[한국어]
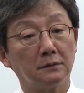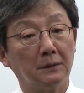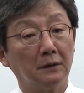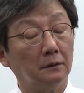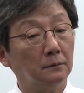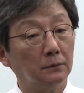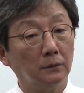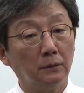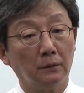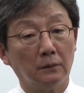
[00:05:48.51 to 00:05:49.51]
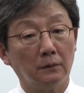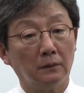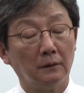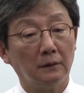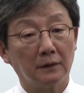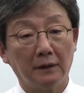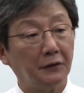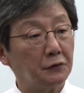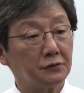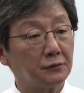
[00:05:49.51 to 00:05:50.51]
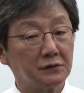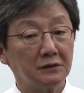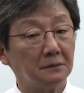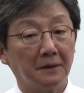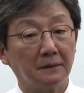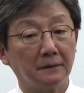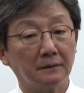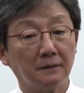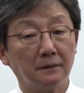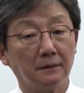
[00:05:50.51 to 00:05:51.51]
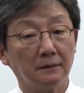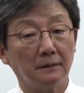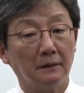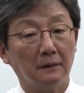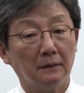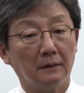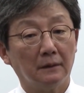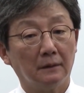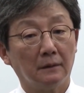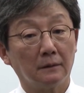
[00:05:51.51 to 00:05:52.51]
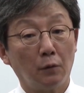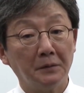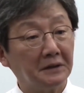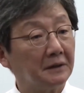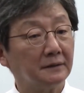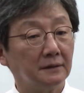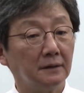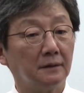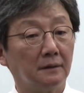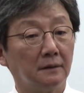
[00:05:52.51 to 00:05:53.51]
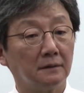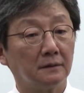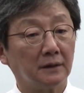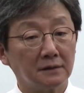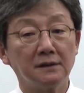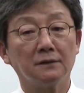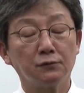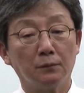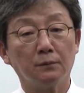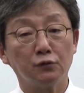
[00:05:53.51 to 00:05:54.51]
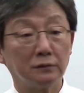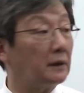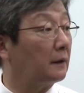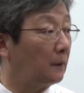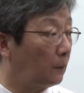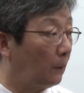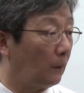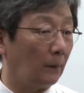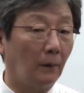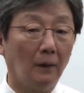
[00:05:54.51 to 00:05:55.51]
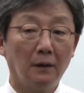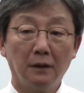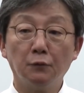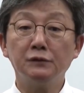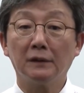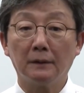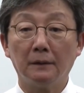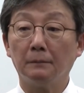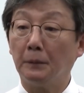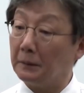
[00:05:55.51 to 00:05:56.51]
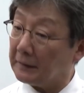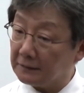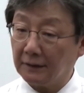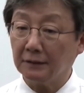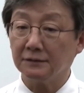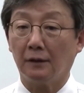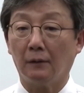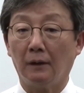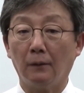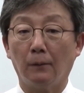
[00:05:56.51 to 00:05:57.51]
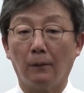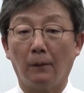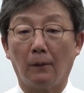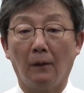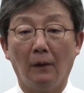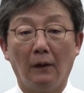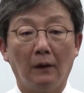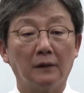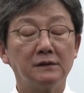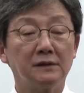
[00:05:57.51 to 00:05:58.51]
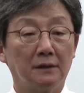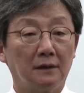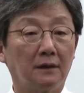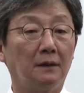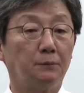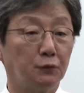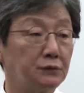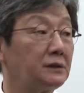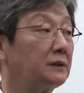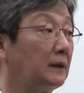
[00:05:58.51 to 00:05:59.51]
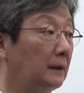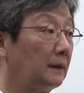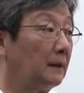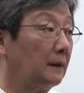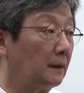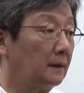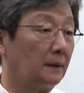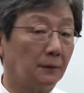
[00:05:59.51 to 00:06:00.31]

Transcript: 정말 너무 개돼지로 취급하는 그런 어, 코미디 같은 일은 당장 좀 중단하고 이 문제는 뭐 깨끗하게 사과하고 어, 지나갈 문제다라고 생각합니다.